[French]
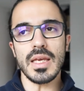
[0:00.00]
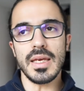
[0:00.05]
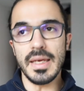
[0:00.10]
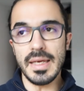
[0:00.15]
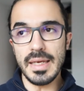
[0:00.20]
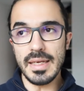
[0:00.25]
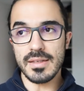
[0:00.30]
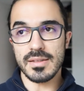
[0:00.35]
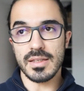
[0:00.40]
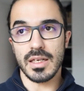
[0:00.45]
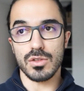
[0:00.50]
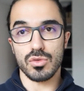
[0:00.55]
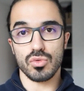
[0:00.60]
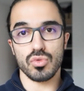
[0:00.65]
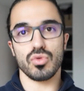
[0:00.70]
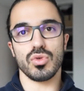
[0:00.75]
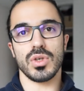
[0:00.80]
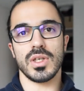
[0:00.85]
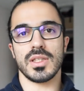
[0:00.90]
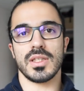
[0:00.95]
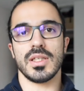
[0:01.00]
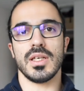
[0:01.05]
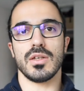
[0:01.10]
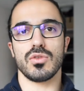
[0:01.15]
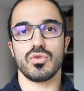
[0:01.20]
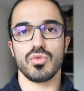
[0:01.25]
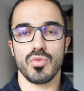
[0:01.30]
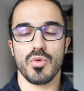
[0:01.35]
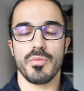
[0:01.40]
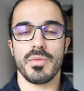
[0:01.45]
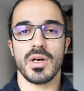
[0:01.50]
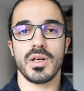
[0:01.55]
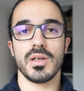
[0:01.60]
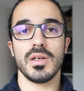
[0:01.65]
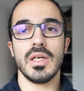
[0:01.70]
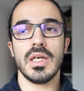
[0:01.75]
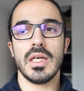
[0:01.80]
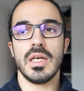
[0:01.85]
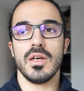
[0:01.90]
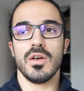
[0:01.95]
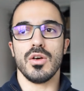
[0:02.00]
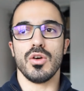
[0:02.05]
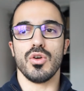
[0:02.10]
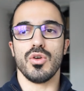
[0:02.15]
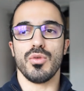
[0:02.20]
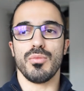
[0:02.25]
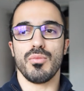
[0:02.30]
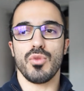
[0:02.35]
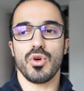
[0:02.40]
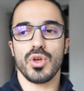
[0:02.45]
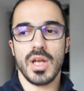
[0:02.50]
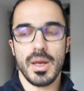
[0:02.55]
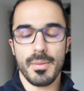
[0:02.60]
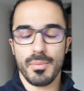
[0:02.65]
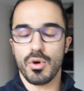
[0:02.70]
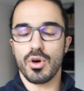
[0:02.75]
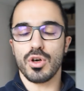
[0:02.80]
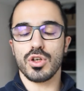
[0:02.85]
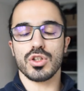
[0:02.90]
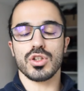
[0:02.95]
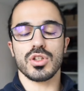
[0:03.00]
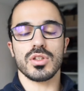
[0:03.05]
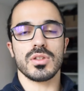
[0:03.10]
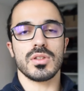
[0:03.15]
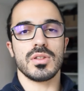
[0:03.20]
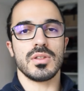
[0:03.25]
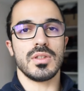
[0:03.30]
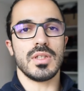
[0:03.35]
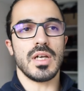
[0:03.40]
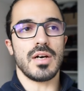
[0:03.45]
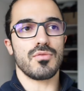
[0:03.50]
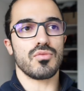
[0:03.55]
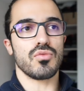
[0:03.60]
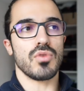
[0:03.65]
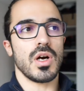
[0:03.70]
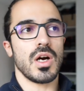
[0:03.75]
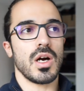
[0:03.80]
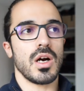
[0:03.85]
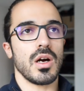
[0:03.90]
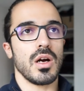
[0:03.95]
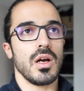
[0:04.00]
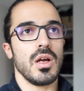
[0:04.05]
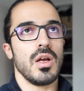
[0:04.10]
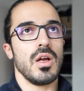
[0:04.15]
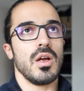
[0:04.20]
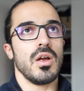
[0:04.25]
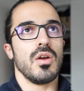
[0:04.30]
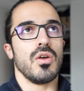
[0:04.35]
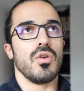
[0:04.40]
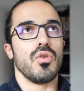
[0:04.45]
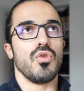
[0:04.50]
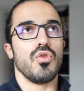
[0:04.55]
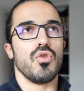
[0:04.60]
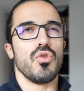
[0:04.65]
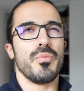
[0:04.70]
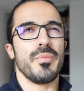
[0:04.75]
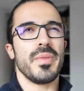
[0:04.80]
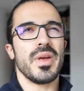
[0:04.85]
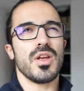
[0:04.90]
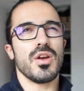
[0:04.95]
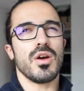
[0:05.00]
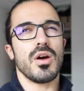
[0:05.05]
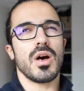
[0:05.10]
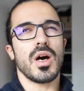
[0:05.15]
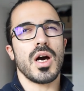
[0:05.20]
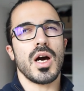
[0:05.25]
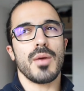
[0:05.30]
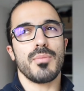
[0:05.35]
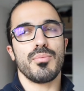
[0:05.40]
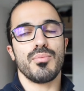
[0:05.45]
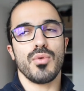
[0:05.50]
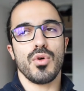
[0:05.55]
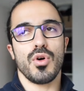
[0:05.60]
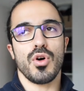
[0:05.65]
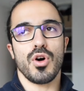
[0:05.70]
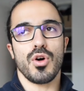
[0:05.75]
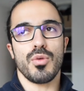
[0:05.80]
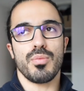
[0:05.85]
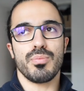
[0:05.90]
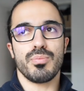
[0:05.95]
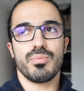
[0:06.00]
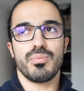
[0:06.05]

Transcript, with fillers: Et ça a toujours été à tout moment mon approche d'avoir le meilleur rapport